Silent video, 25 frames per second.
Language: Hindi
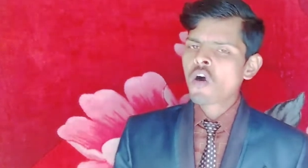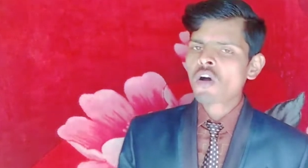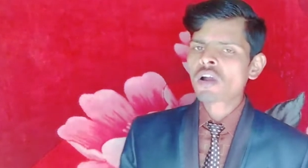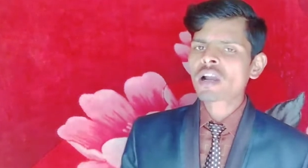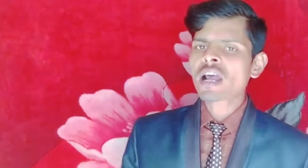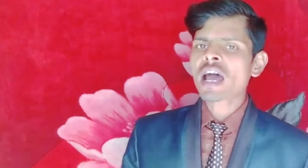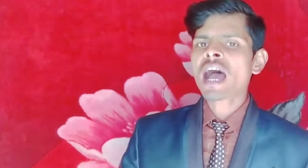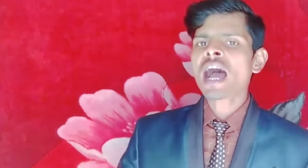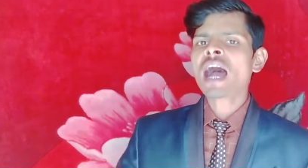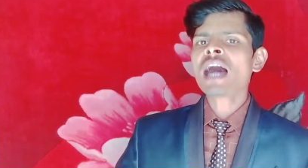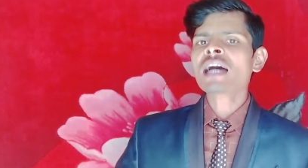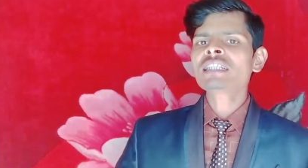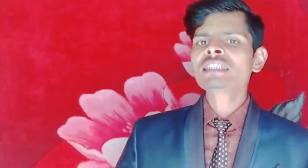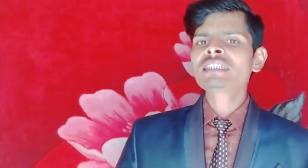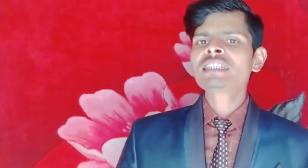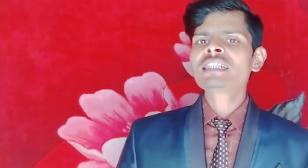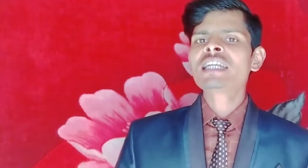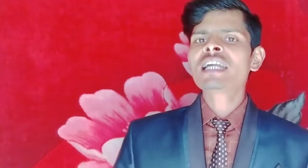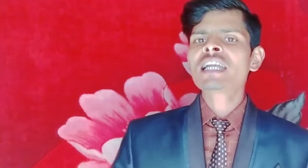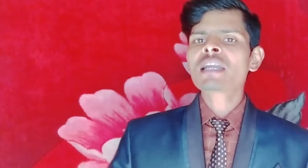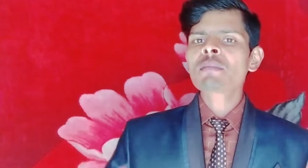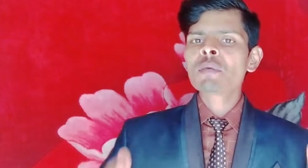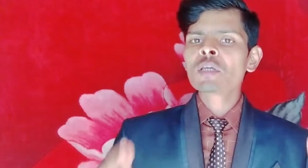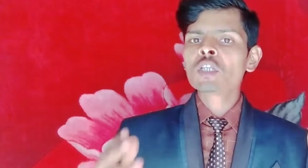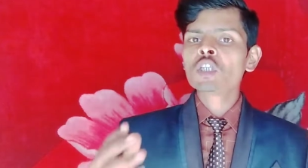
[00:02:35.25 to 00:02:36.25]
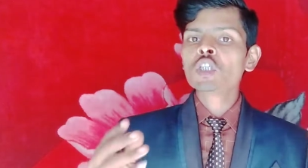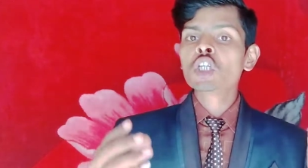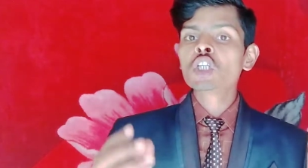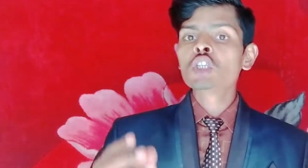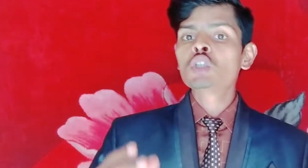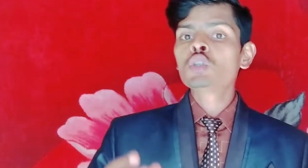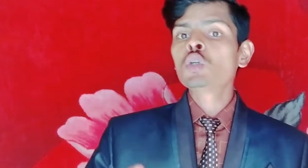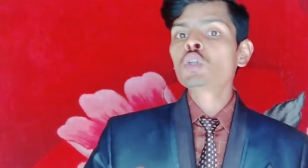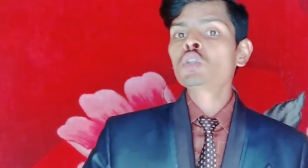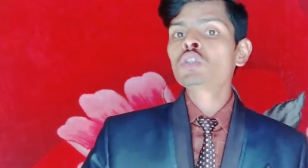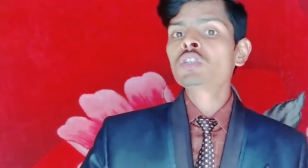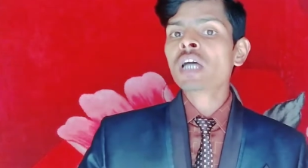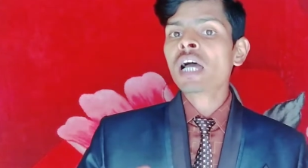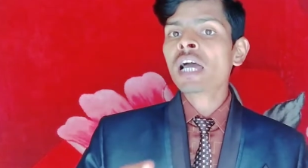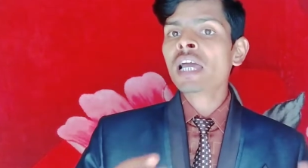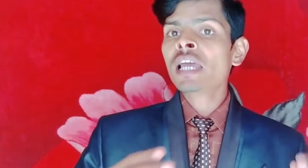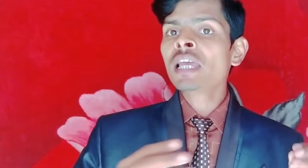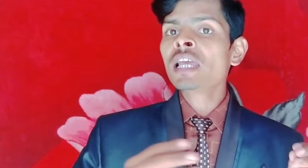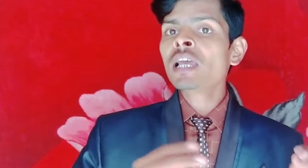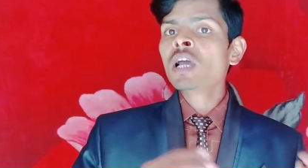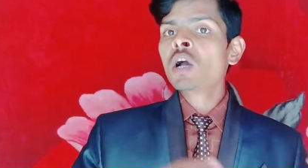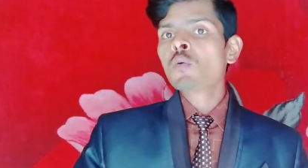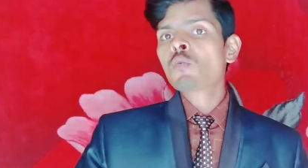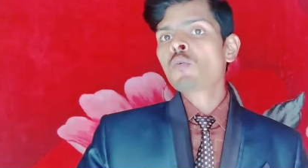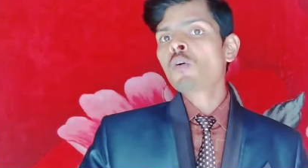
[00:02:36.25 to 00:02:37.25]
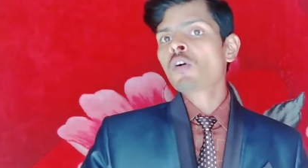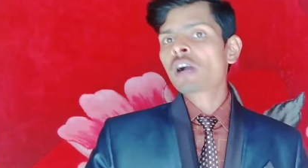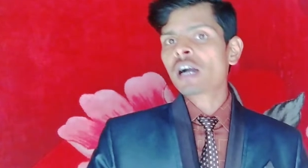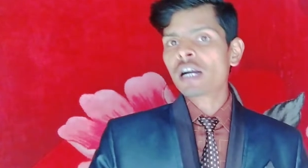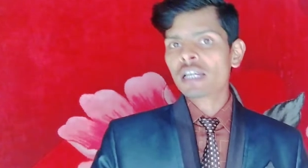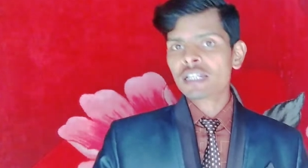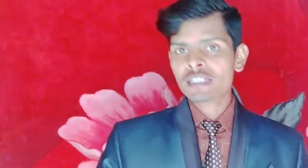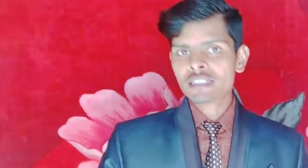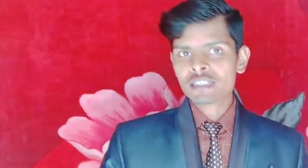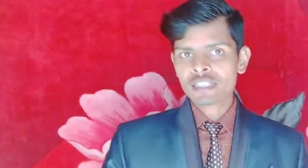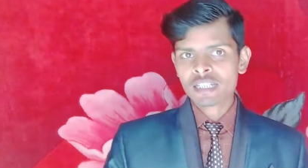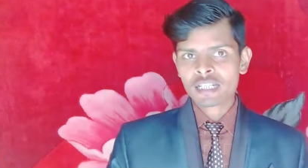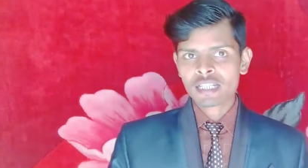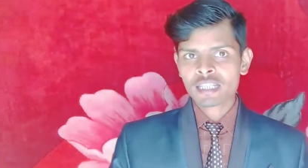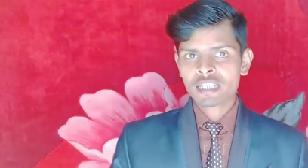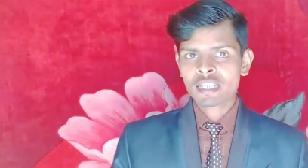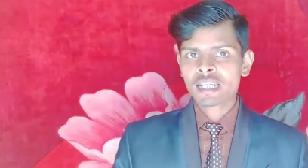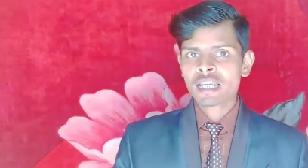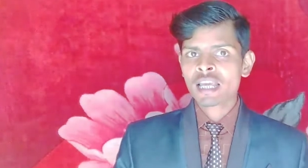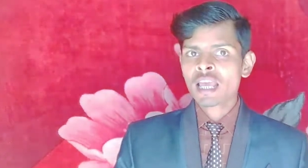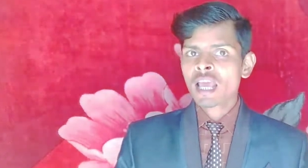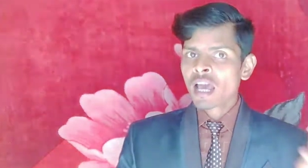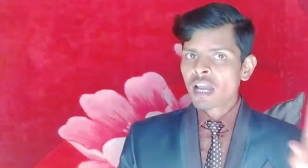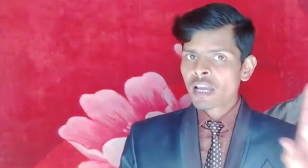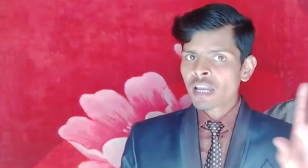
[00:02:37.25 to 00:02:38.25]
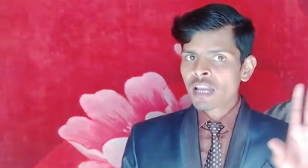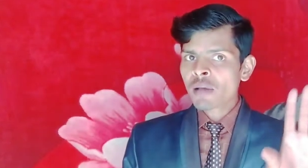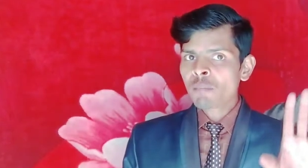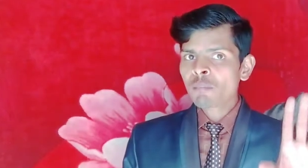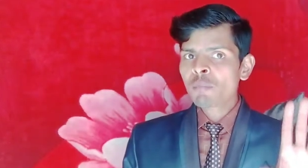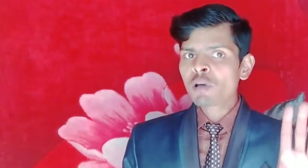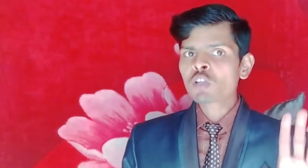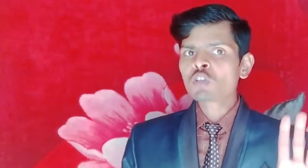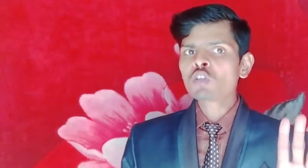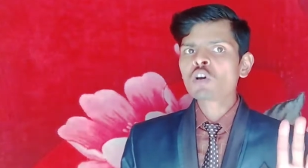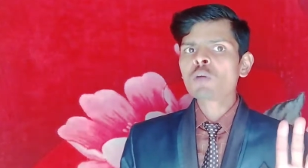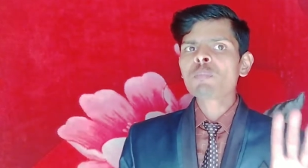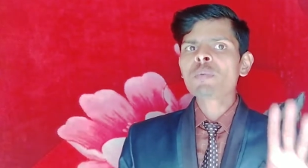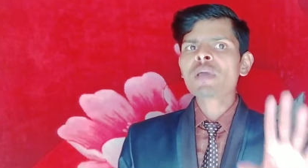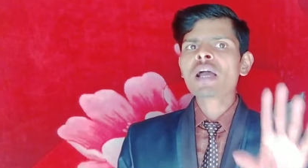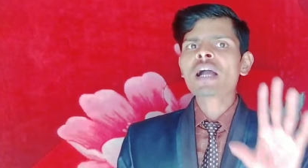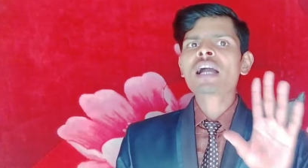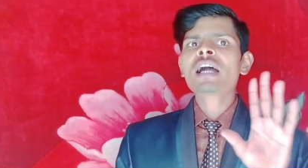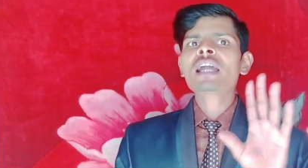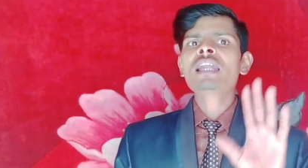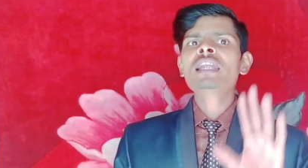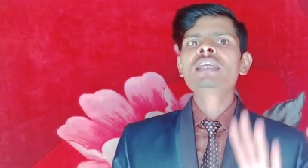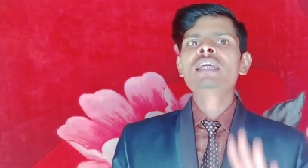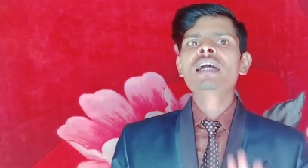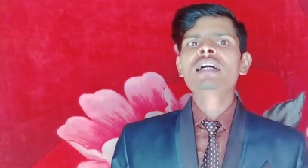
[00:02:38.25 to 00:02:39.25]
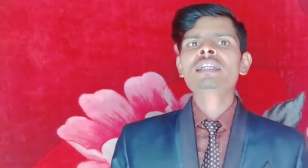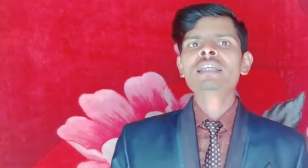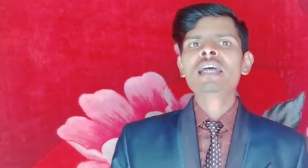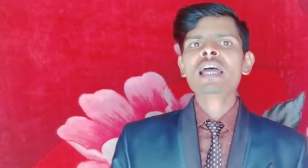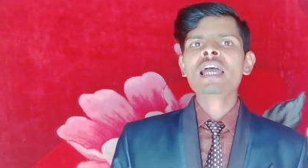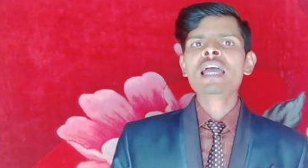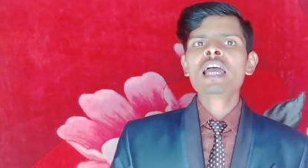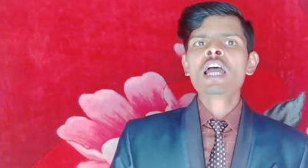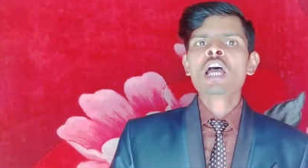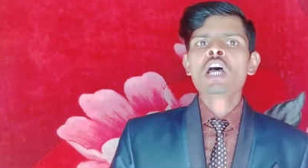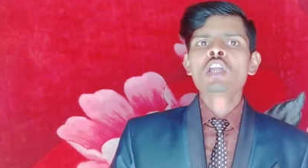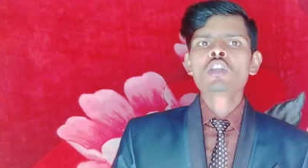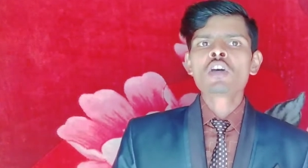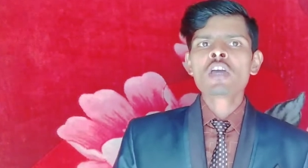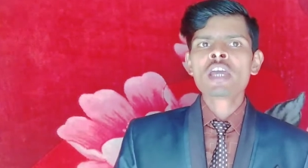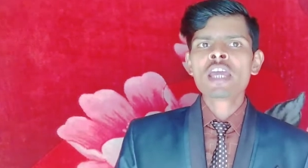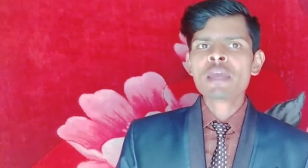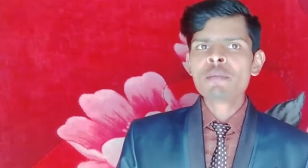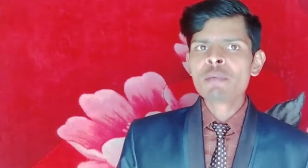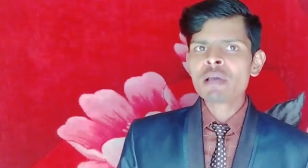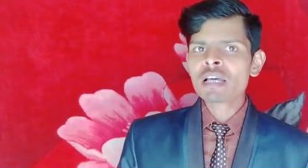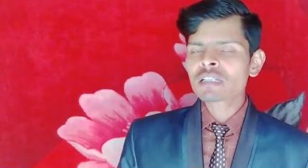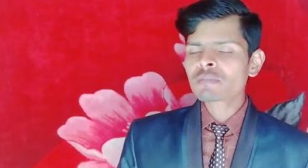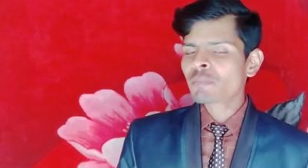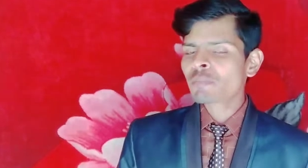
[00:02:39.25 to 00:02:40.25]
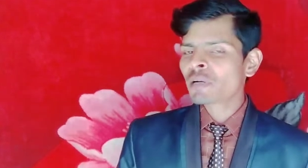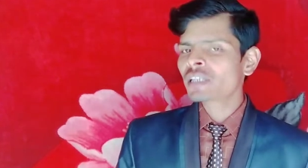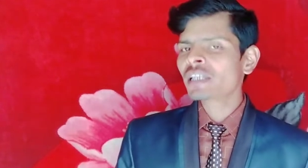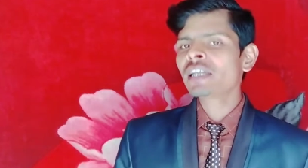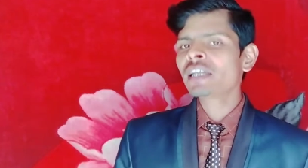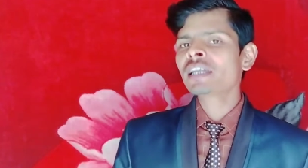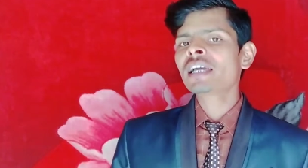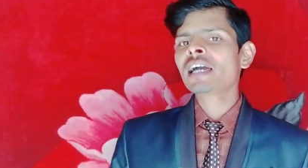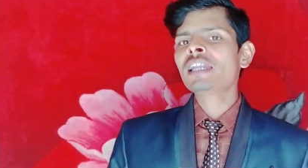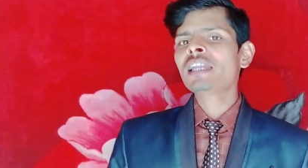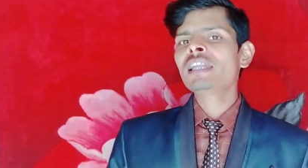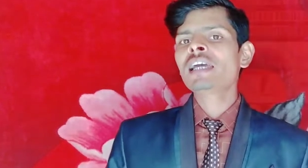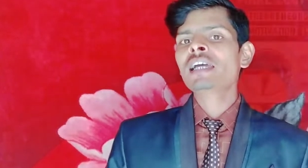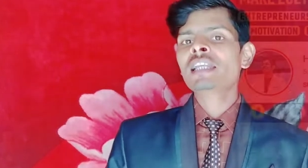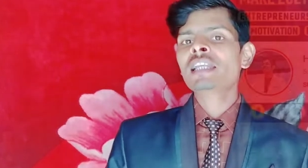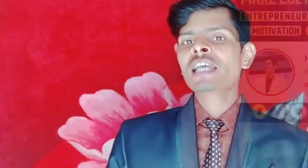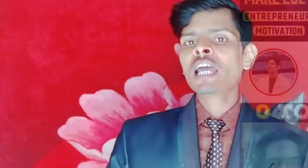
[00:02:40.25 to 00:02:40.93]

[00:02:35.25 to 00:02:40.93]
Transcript: और आज की डेट में ये जो चाहें वो खरीद सकते हैं नंबर दो पे अगर लिया जाए तो हिमेश मदन का लिया